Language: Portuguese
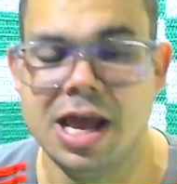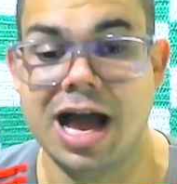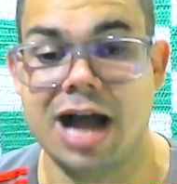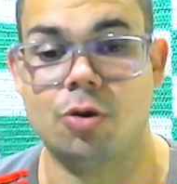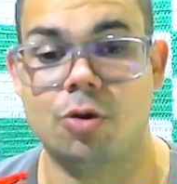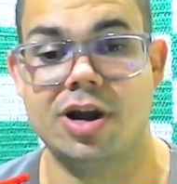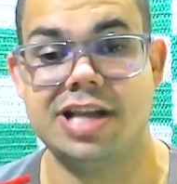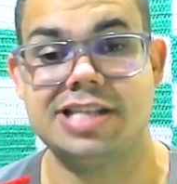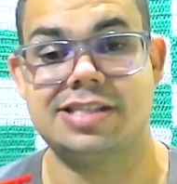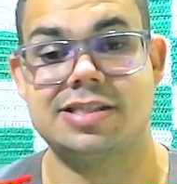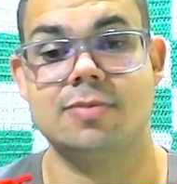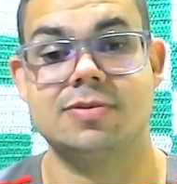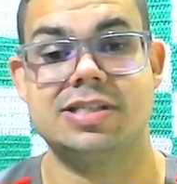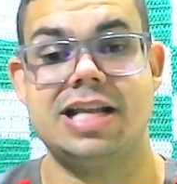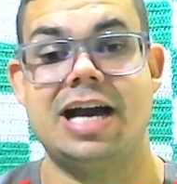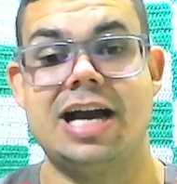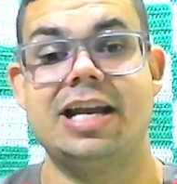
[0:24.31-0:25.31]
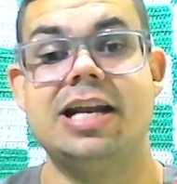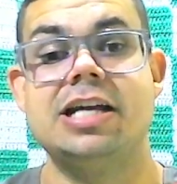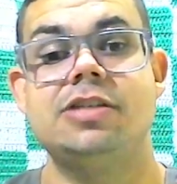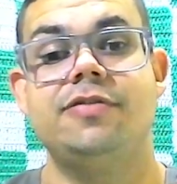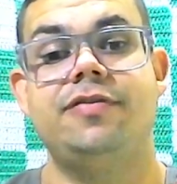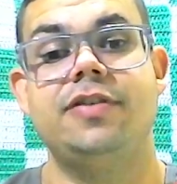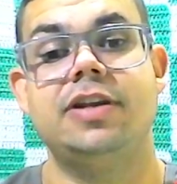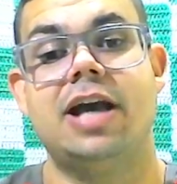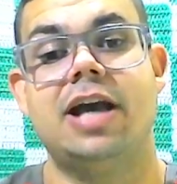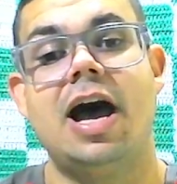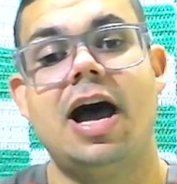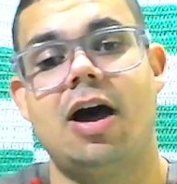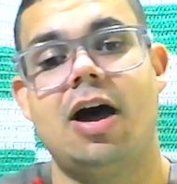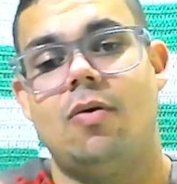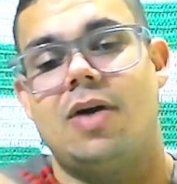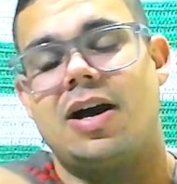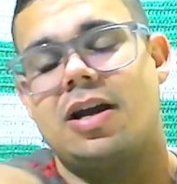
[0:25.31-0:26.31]
Agora estamos na grande
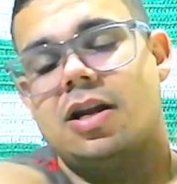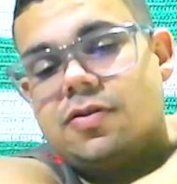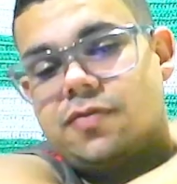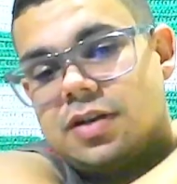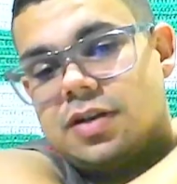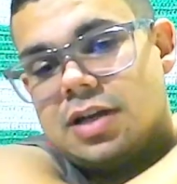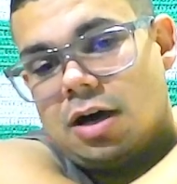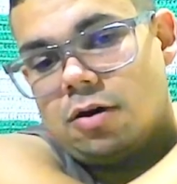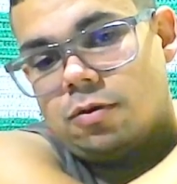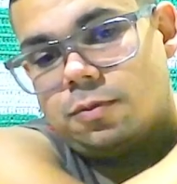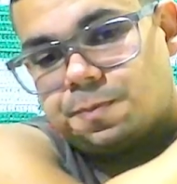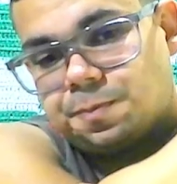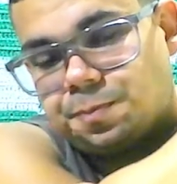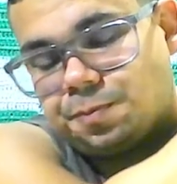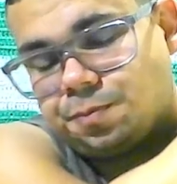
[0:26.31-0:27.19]
final, a grande final